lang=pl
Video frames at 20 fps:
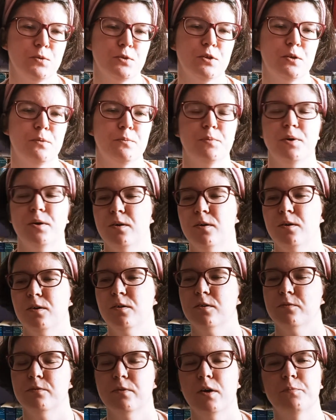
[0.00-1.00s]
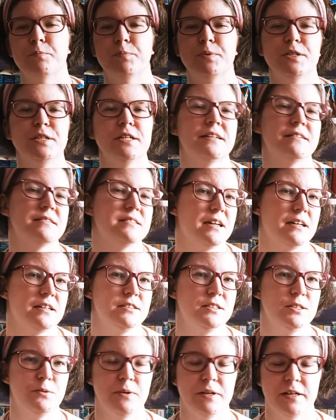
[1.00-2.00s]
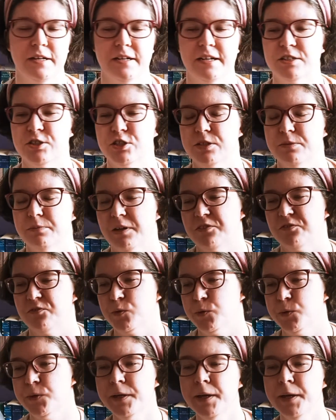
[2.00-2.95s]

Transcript: no bo opinia jest jak tyłek, każdy ma swój.